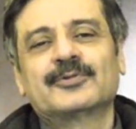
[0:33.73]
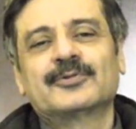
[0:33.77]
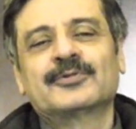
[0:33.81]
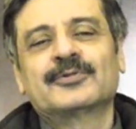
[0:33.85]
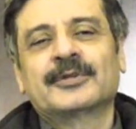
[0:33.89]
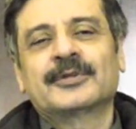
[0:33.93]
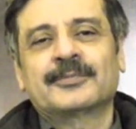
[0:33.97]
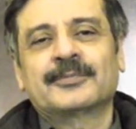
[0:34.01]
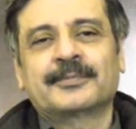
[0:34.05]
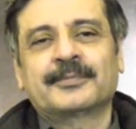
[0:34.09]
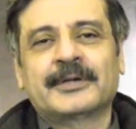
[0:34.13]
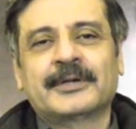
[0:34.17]

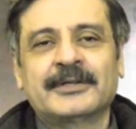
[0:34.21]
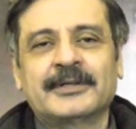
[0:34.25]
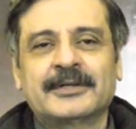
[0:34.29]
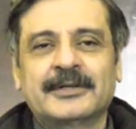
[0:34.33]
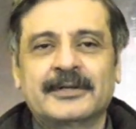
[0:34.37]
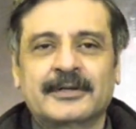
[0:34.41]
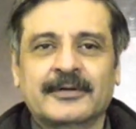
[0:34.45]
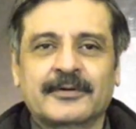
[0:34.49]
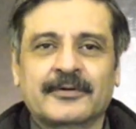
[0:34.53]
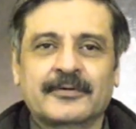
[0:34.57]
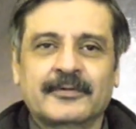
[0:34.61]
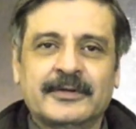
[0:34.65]
उससे पहली
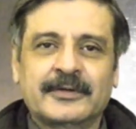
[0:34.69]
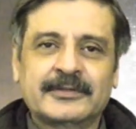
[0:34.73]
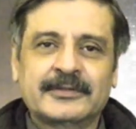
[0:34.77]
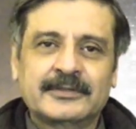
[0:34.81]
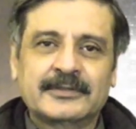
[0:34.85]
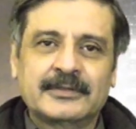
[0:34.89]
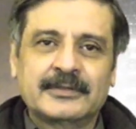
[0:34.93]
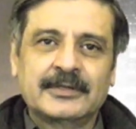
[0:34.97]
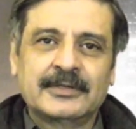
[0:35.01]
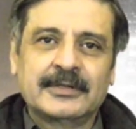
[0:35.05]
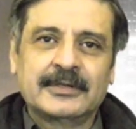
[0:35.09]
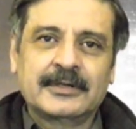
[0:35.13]

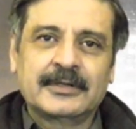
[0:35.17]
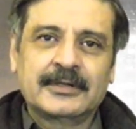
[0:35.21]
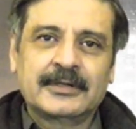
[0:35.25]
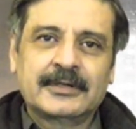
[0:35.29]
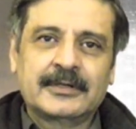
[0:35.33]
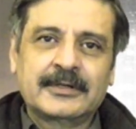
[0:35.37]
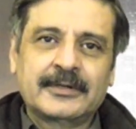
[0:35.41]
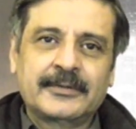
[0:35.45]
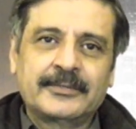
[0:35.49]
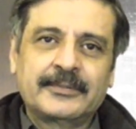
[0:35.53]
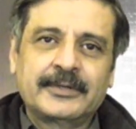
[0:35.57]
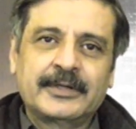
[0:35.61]
रिक्वेस्ट ये
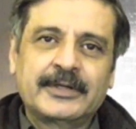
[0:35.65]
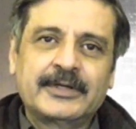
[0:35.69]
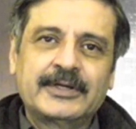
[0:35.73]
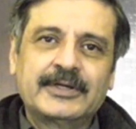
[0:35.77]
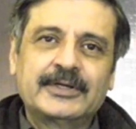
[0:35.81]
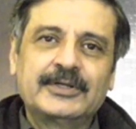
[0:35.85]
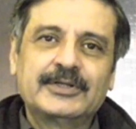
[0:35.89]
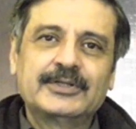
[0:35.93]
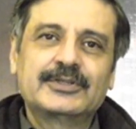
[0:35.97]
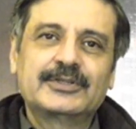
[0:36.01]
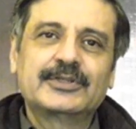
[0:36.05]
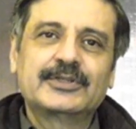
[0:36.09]
कि मेरी
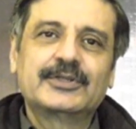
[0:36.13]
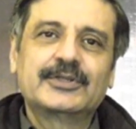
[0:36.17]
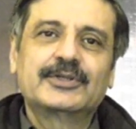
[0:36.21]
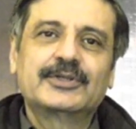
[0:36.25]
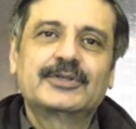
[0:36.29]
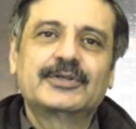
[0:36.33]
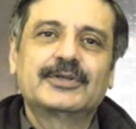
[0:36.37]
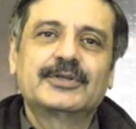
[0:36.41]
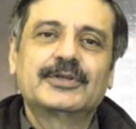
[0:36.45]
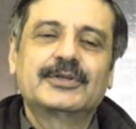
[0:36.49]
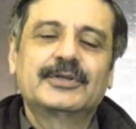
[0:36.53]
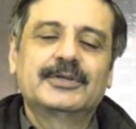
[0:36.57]
हिचकी
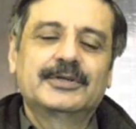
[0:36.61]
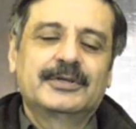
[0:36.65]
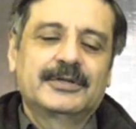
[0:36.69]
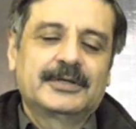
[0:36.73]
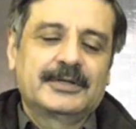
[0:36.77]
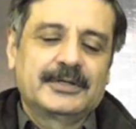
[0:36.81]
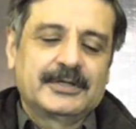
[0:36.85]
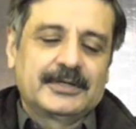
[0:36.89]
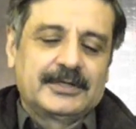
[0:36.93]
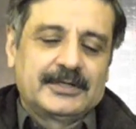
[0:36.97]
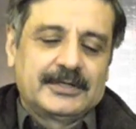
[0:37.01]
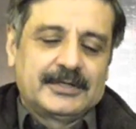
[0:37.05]
की
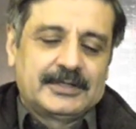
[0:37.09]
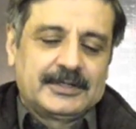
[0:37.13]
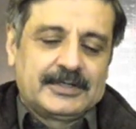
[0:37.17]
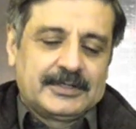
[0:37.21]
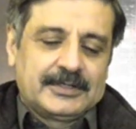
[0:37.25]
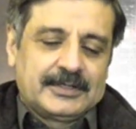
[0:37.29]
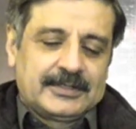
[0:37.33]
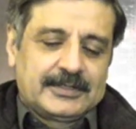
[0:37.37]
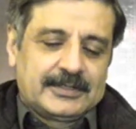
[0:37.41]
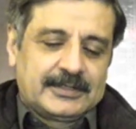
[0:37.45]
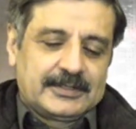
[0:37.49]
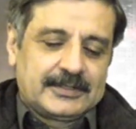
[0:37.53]

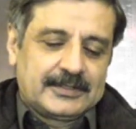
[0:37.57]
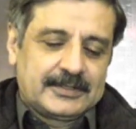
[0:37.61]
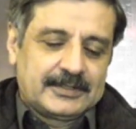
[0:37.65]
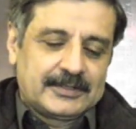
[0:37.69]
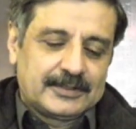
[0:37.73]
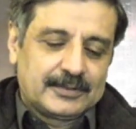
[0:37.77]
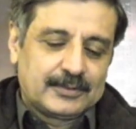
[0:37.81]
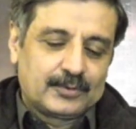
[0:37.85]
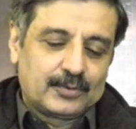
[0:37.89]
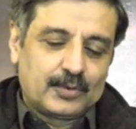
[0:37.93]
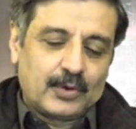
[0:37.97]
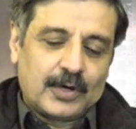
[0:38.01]

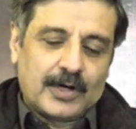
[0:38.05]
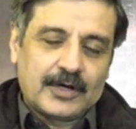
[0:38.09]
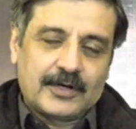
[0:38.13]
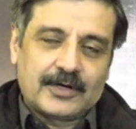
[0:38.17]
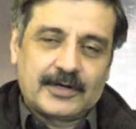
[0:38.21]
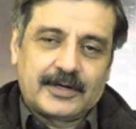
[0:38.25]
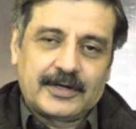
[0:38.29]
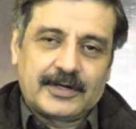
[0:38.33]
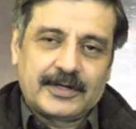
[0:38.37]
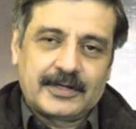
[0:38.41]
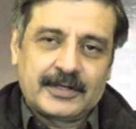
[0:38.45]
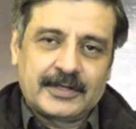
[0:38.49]
दुआ
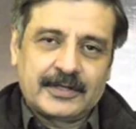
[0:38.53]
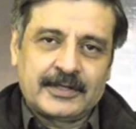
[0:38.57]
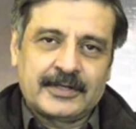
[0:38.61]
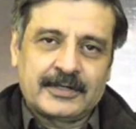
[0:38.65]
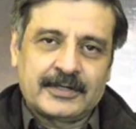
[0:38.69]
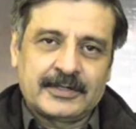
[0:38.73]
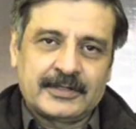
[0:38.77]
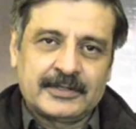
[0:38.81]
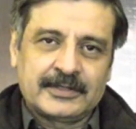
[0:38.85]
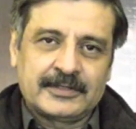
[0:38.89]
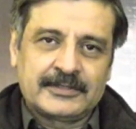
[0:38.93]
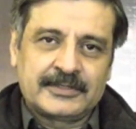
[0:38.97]
करें
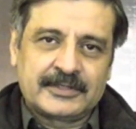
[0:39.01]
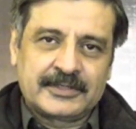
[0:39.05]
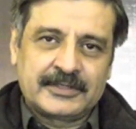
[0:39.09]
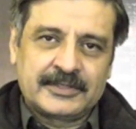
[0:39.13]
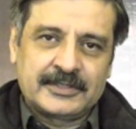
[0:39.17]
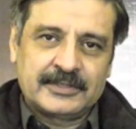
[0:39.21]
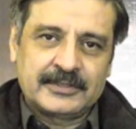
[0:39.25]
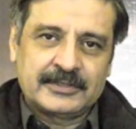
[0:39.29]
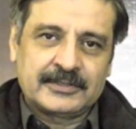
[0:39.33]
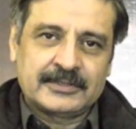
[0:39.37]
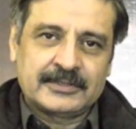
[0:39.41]
कि हिचकी